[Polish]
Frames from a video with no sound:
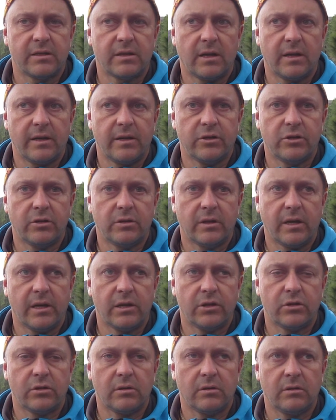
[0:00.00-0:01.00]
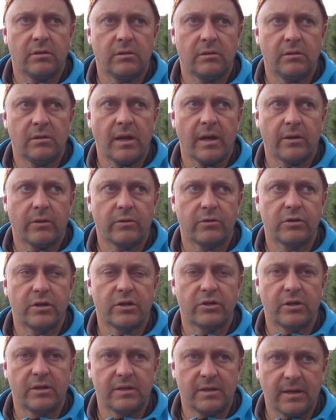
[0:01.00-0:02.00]
zależy też e, jakość
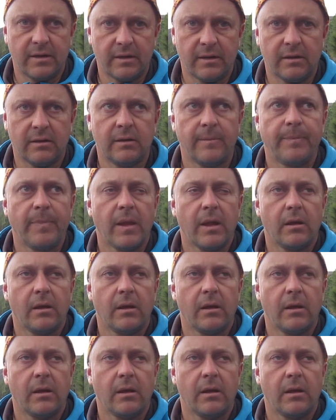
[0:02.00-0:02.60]
naszej cery,